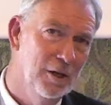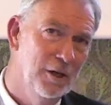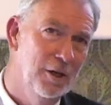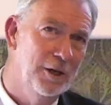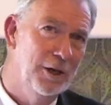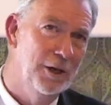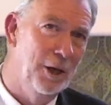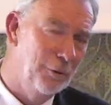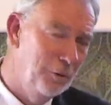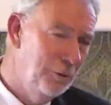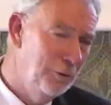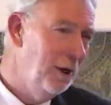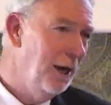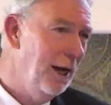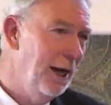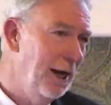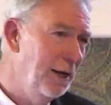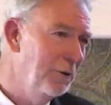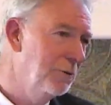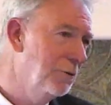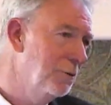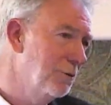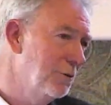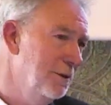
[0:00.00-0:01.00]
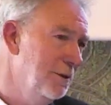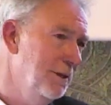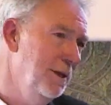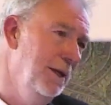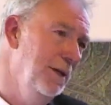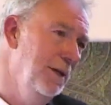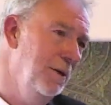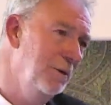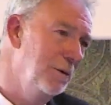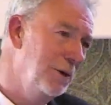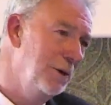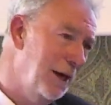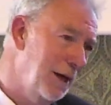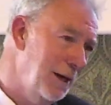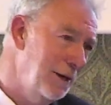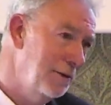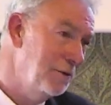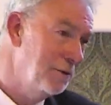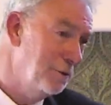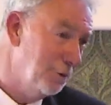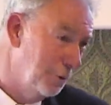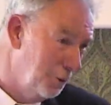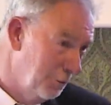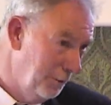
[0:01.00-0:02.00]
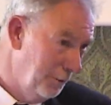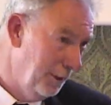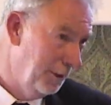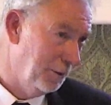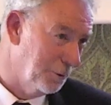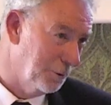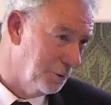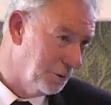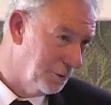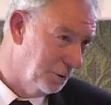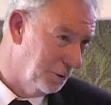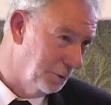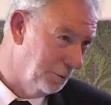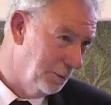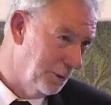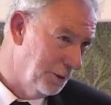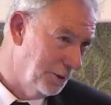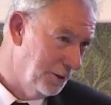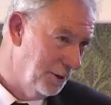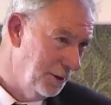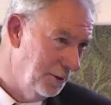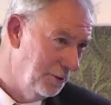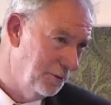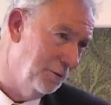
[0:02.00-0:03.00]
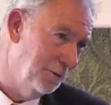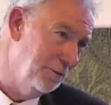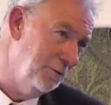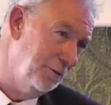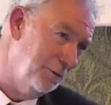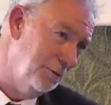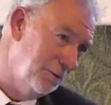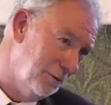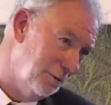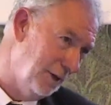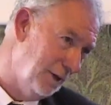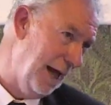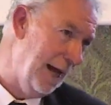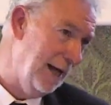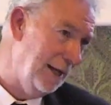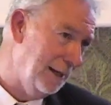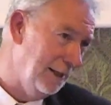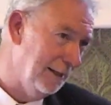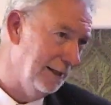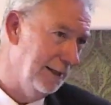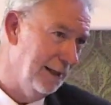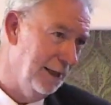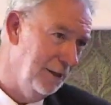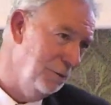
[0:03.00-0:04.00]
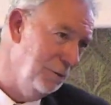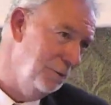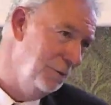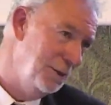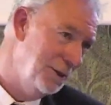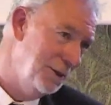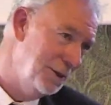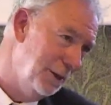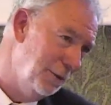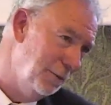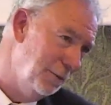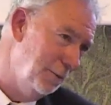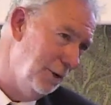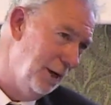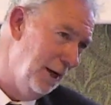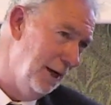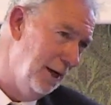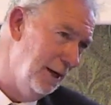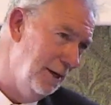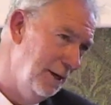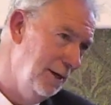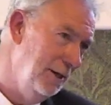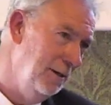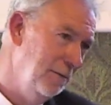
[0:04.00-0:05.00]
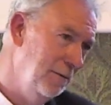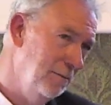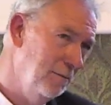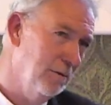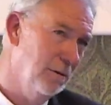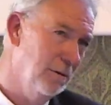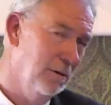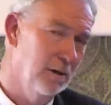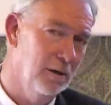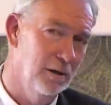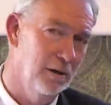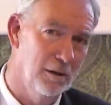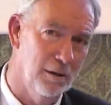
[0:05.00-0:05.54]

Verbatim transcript: Da un lato sì, ok, sono microscopici, sono alghe unicellulari, uh,